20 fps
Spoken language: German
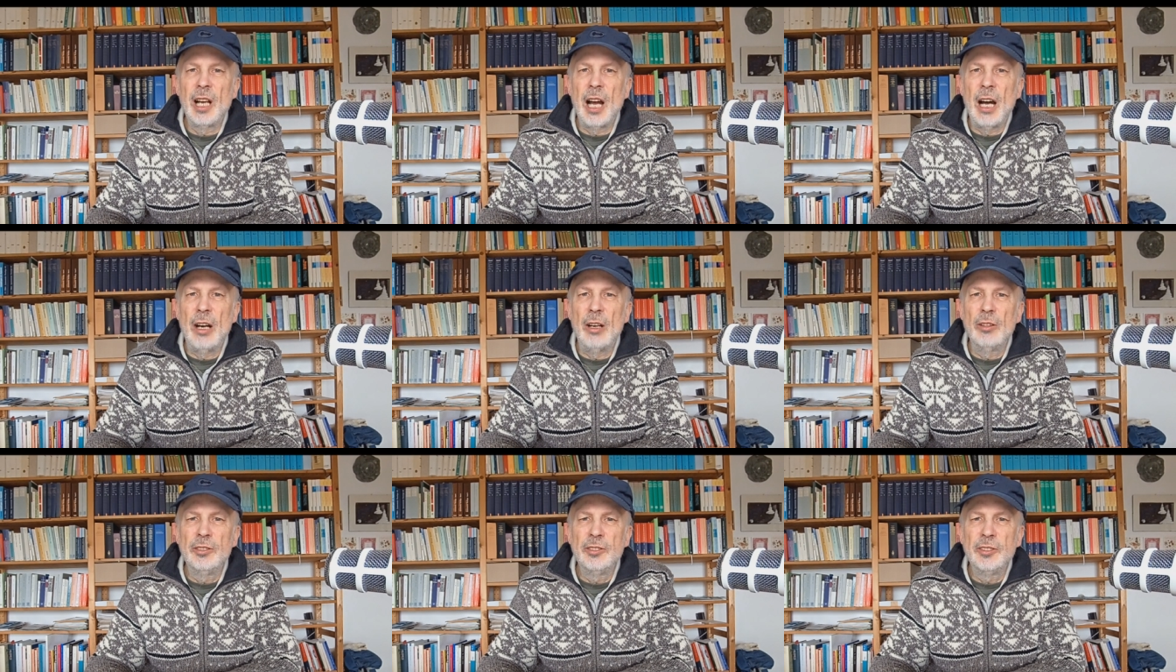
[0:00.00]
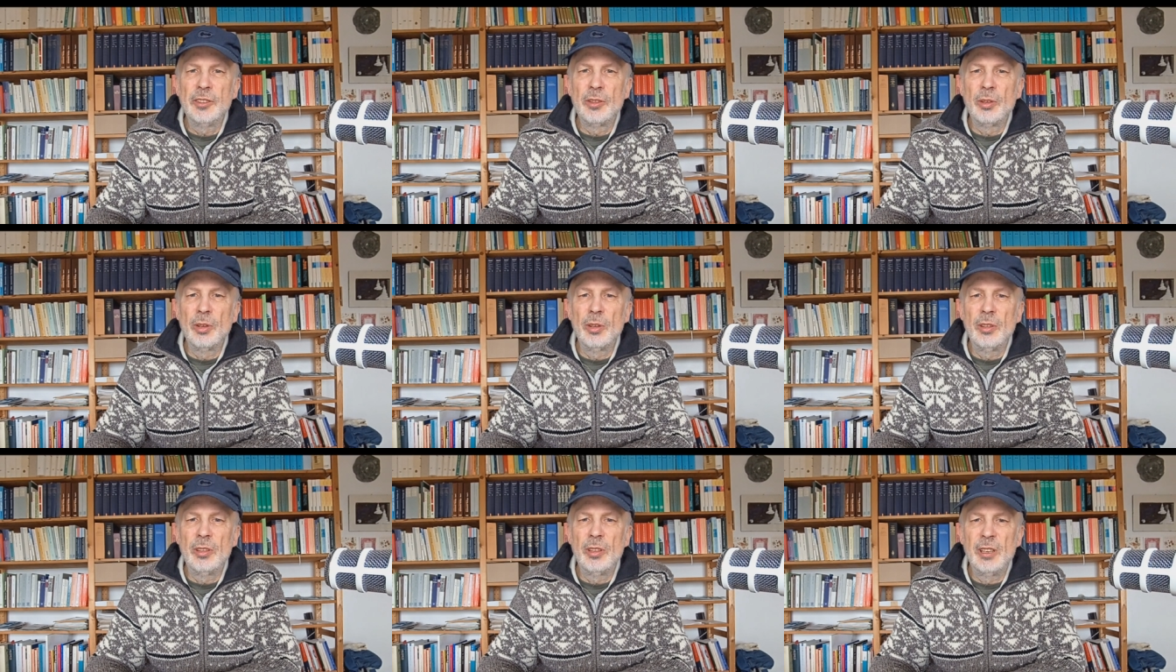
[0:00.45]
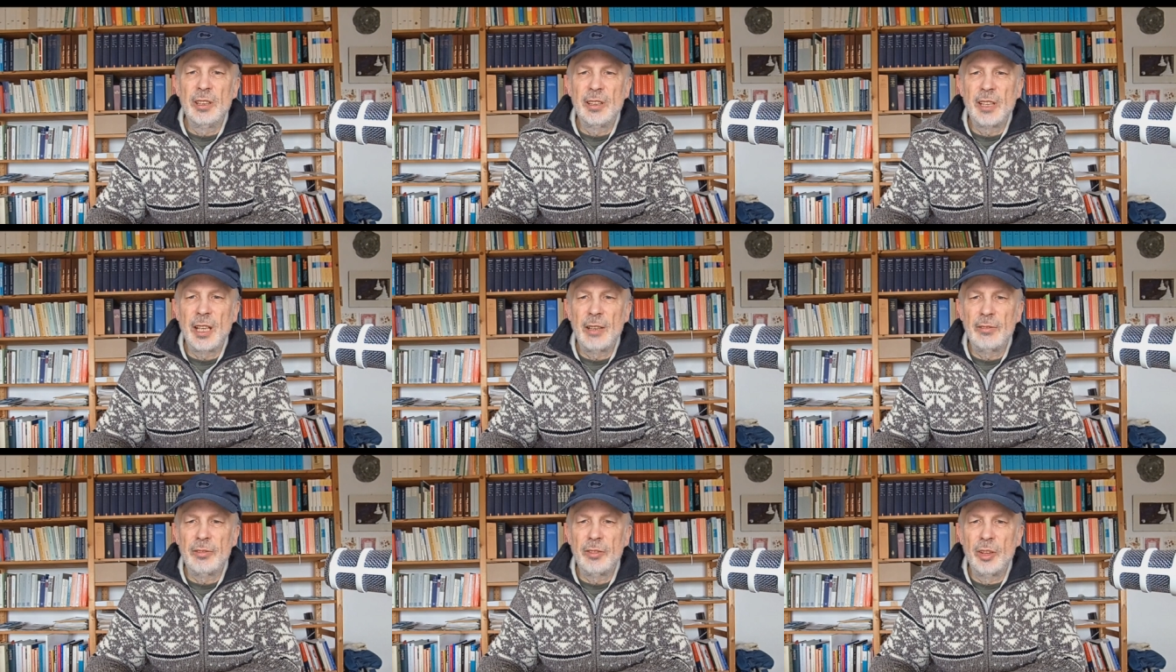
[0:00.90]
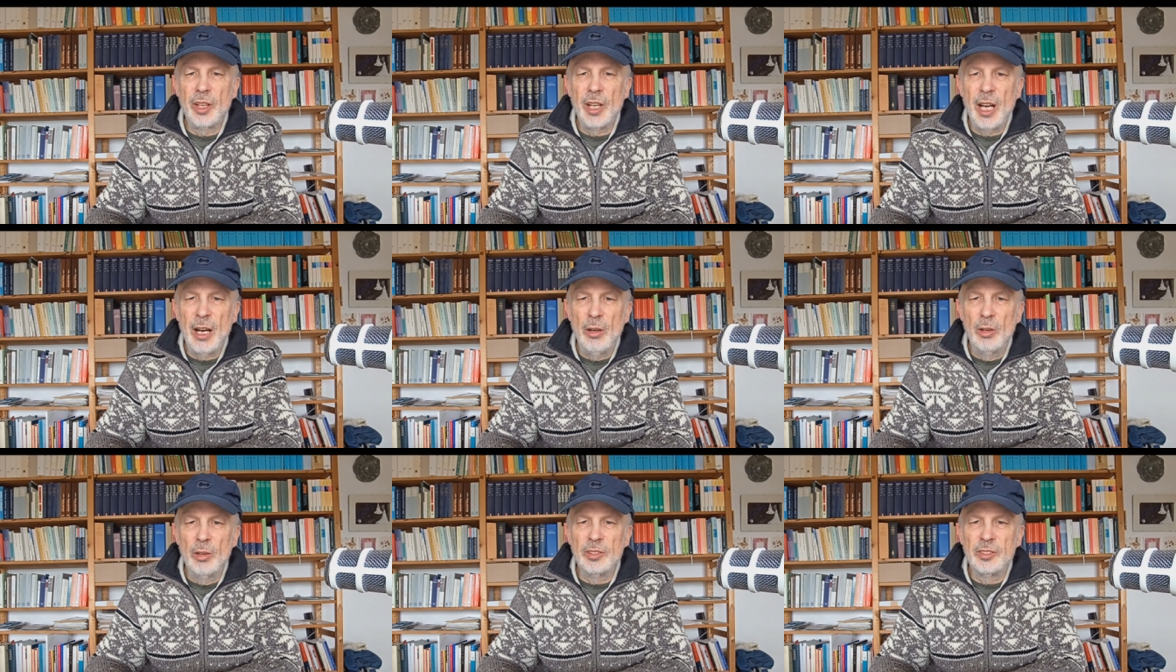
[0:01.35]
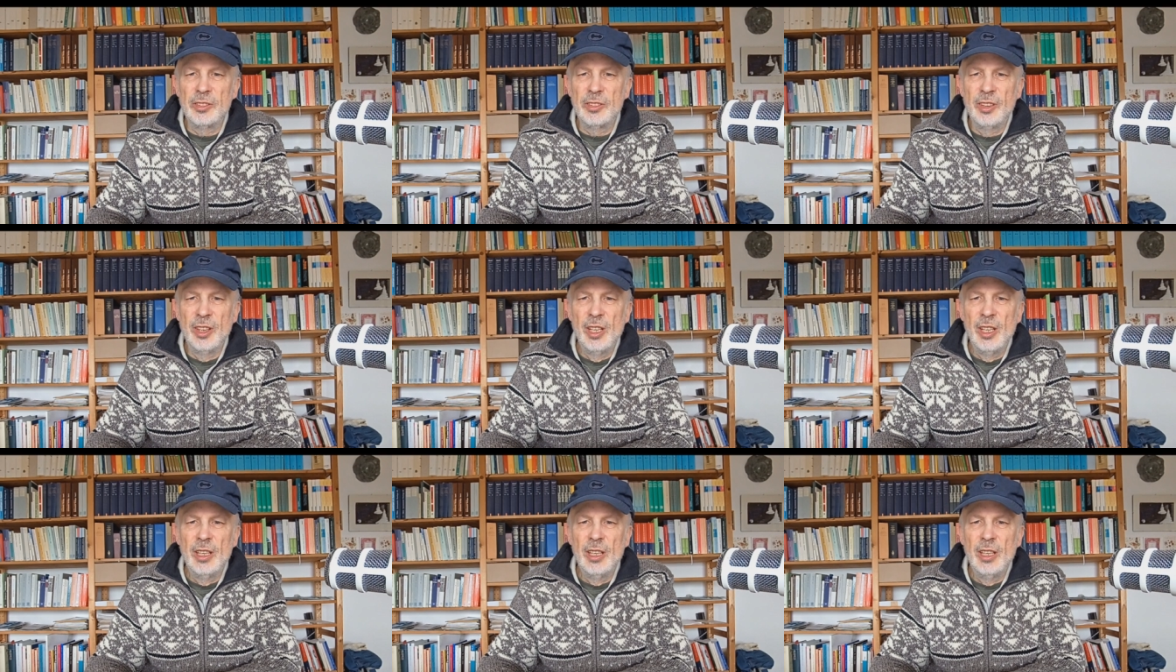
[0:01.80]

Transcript: ausdrücklich davon aus,